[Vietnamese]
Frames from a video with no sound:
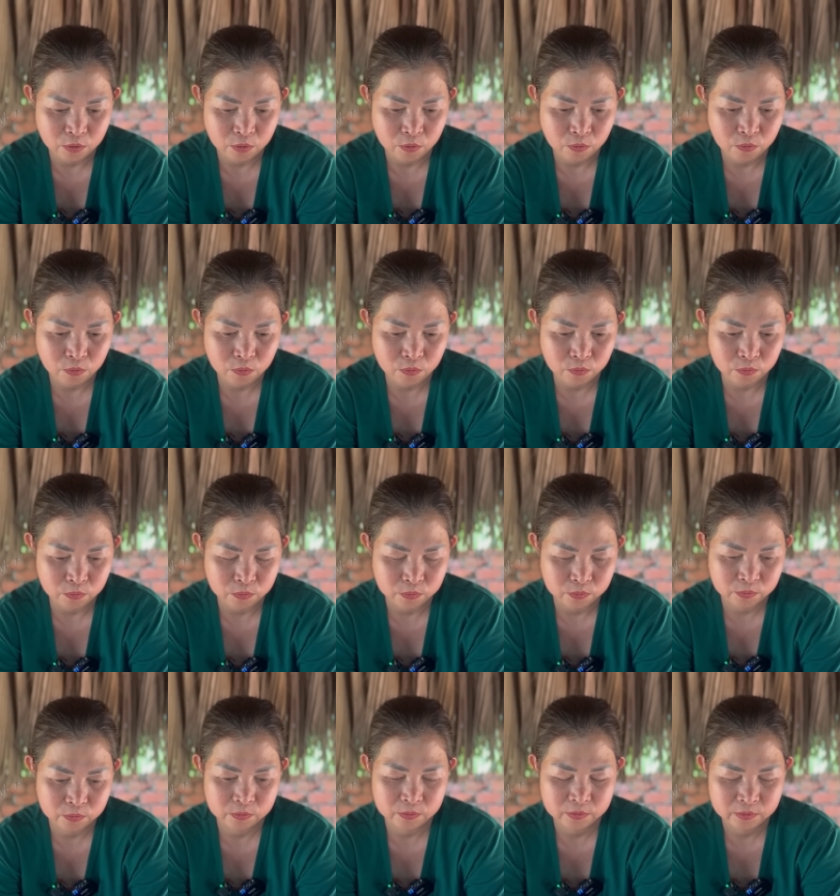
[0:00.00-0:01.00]
ồ
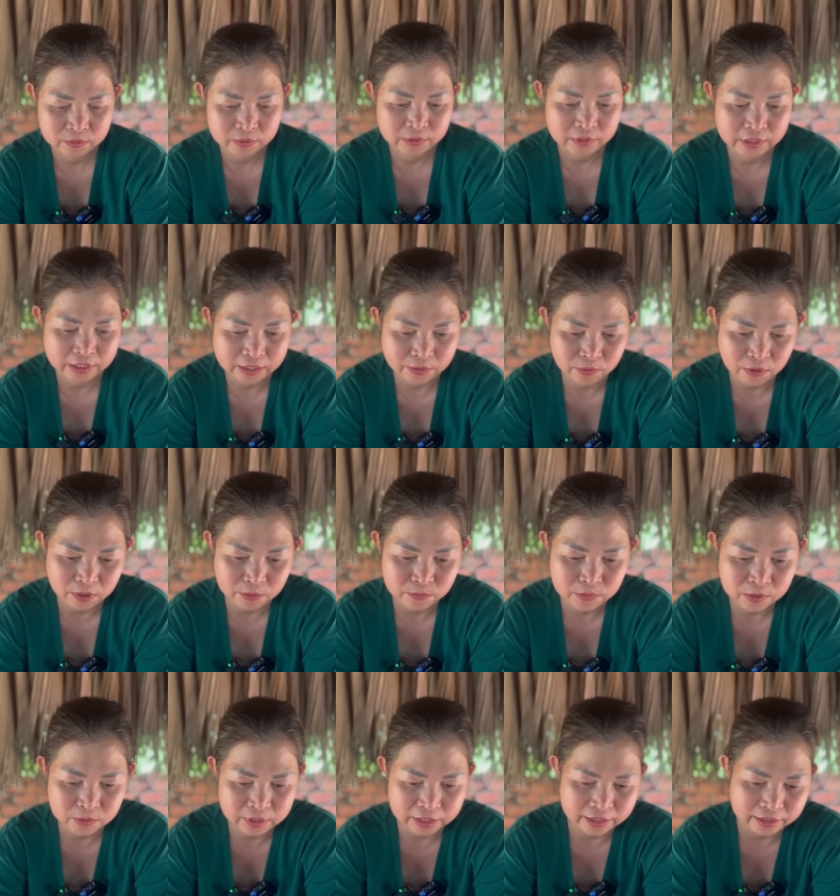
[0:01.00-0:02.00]
nhậu lộn
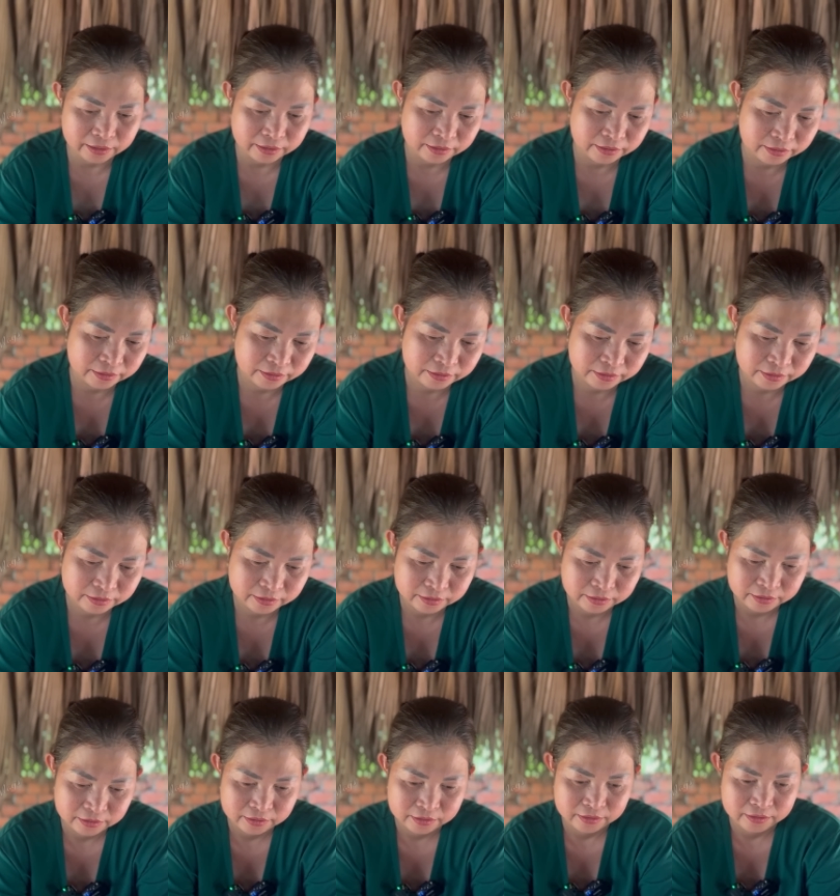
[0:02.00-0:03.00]
luôn à
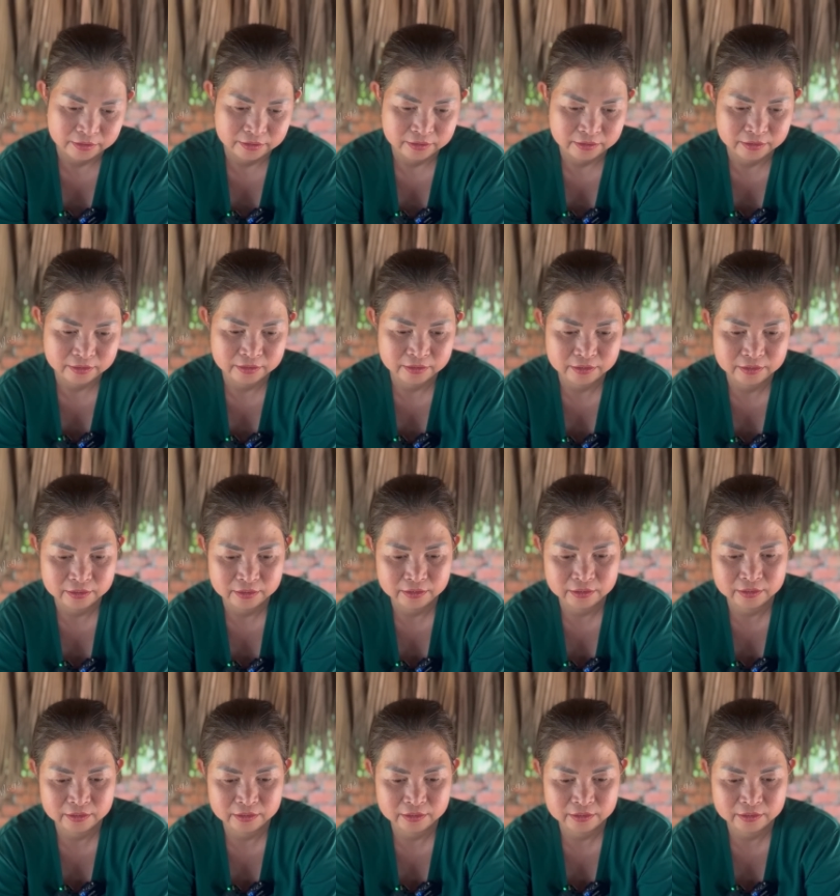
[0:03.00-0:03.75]
thạch thi ven đó